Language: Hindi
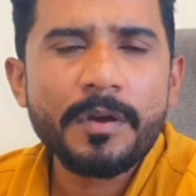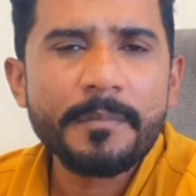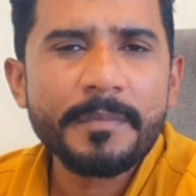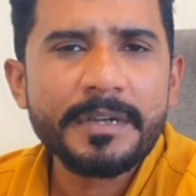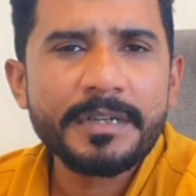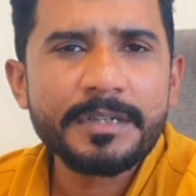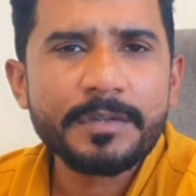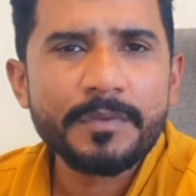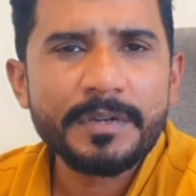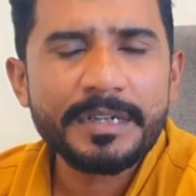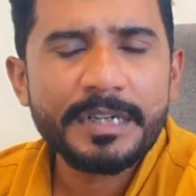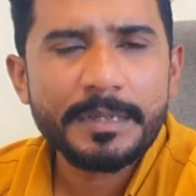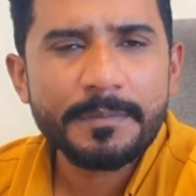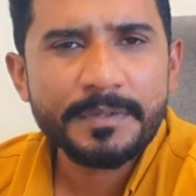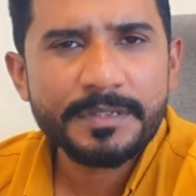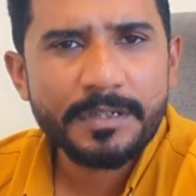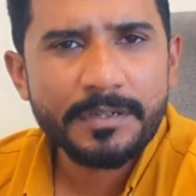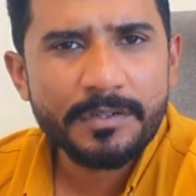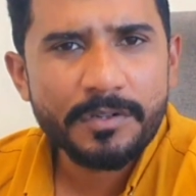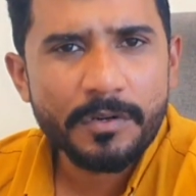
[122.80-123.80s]
हमें ट्वेंटी
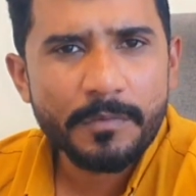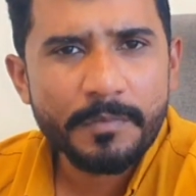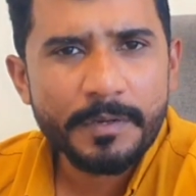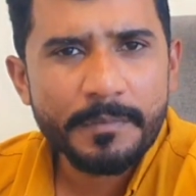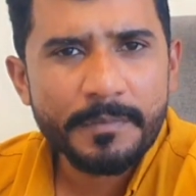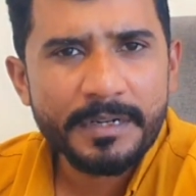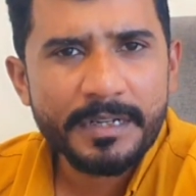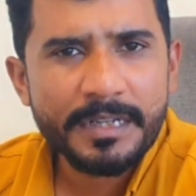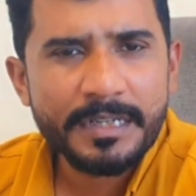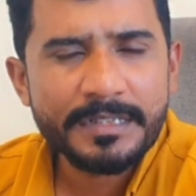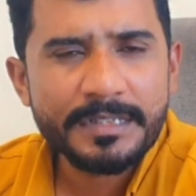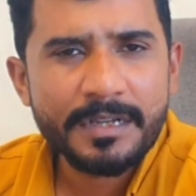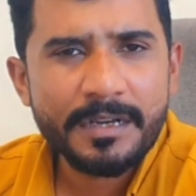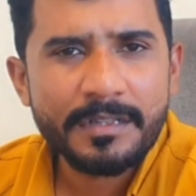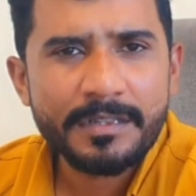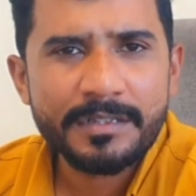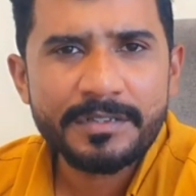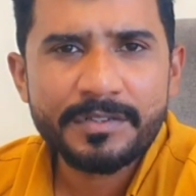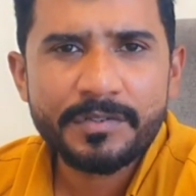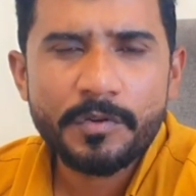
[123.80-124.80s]
परसेंट डाउन पेमेंट के
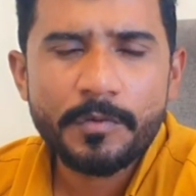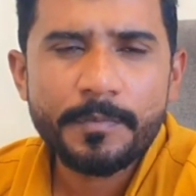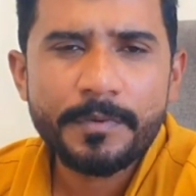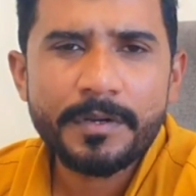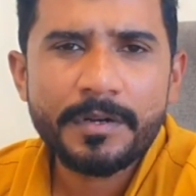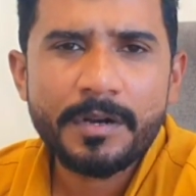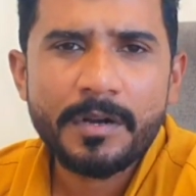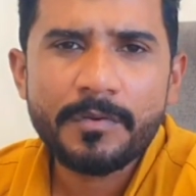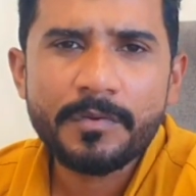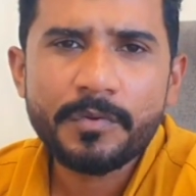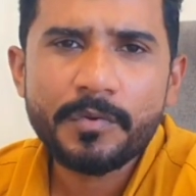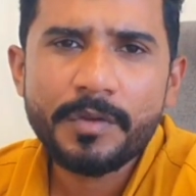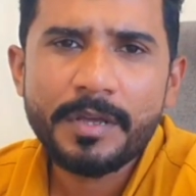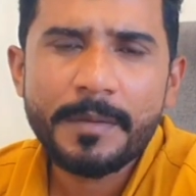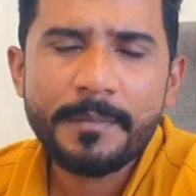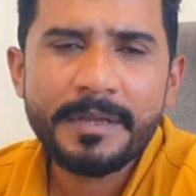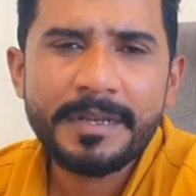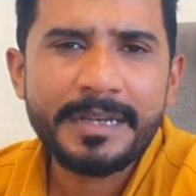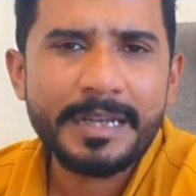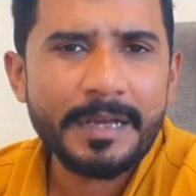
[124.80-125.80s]
साथ इसके ऊपर राउंड कोई
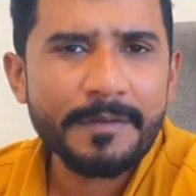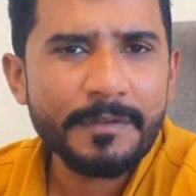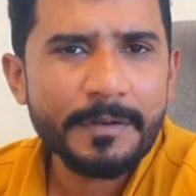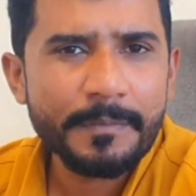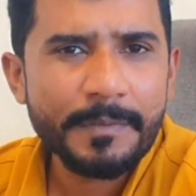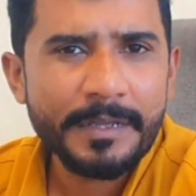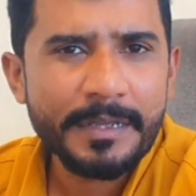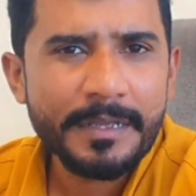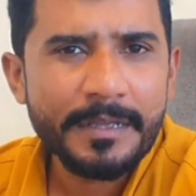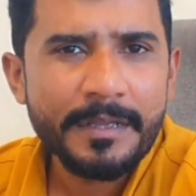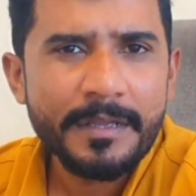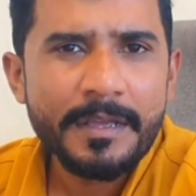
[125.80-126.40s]
हमें लेवल पे